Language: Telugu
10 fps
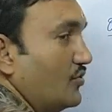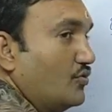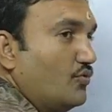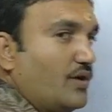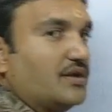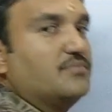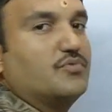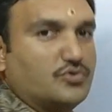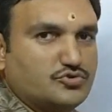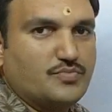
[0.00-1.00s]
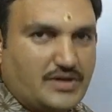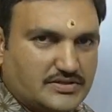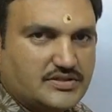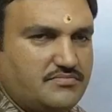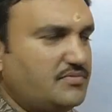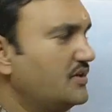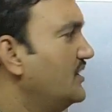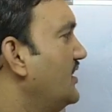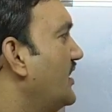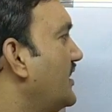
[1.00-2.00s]
గురువారం రోజు మాత్రం
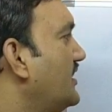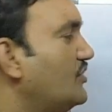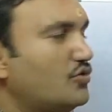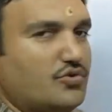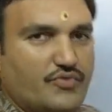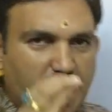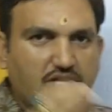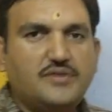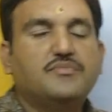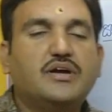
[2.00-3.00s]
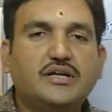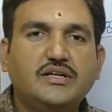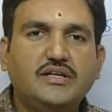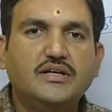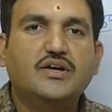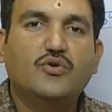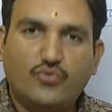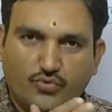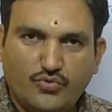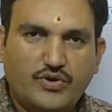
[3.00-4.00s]
ఇంట్లో వేయడం కానీ
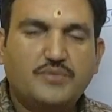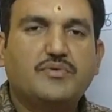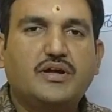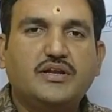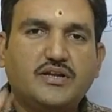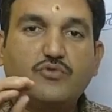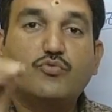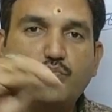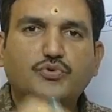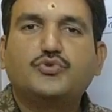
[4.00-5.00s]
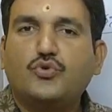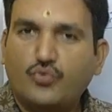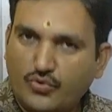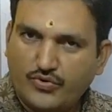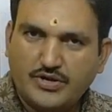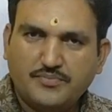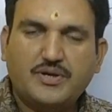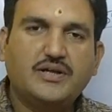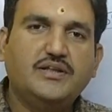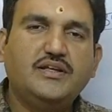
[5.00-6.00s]
ఉడవడం కానీ అంటే ఉప్పుతో ఉడవడం
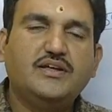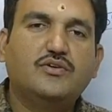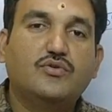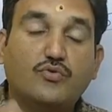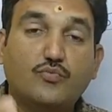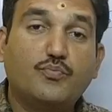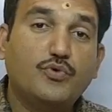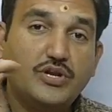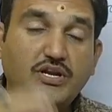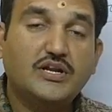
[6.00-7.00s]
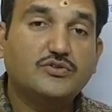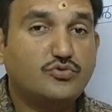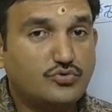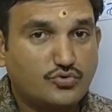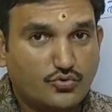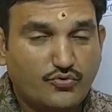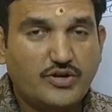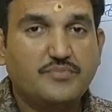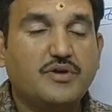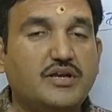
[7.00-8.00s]
కానీ ఉప్పు నీళ్లతో
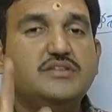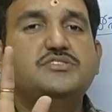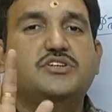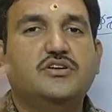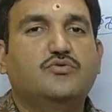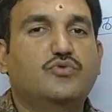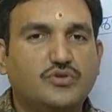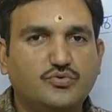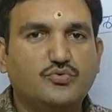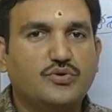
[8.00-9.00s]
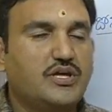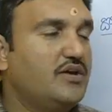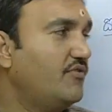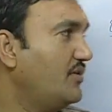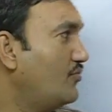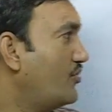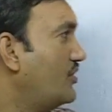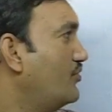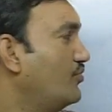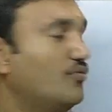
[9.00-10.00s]
తుడవడం కానీ చేయకూడదు కేవలం
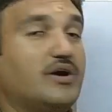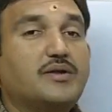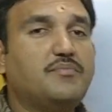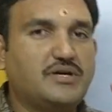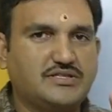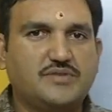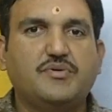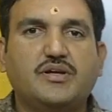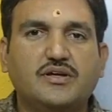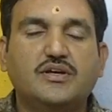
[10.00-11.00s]
ఒక్క గురువారం మాత్రమే